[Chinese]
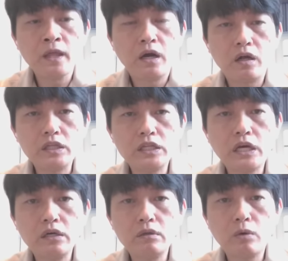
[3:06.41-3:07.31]
好、哦，那当
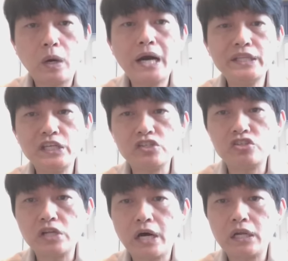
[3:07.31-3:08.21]
然华汉也
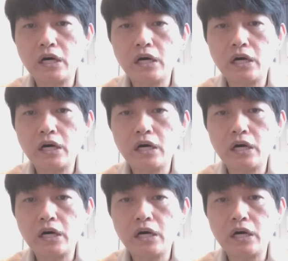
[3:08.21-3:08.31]
是啊。